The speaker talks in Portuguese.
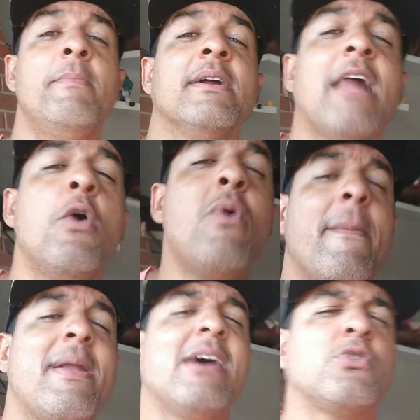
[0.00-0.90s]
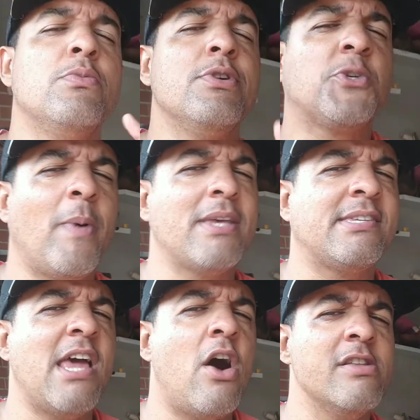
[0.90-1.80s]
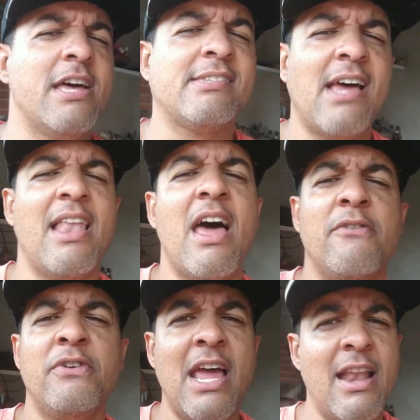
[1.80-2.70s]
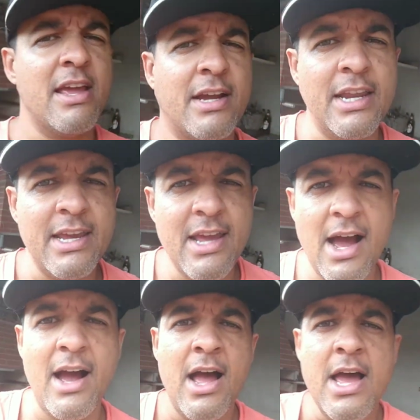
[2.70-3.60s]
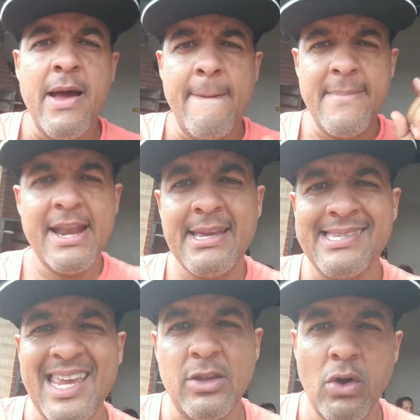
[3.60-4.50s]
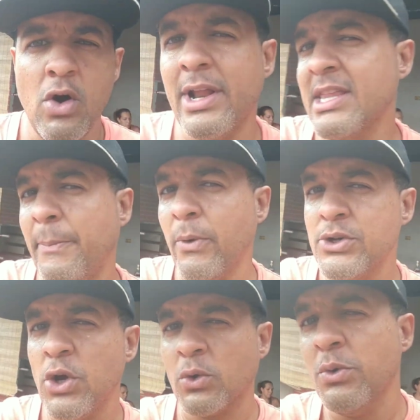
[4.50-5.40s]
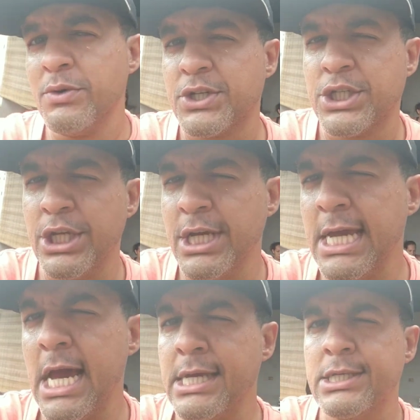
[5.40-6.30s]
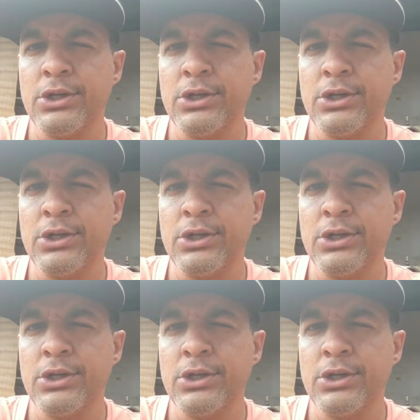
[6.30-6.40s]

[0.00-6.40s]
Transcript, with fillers: mandar um abraço muito especial nessa live de alegria, merecedora depois de alguns dias,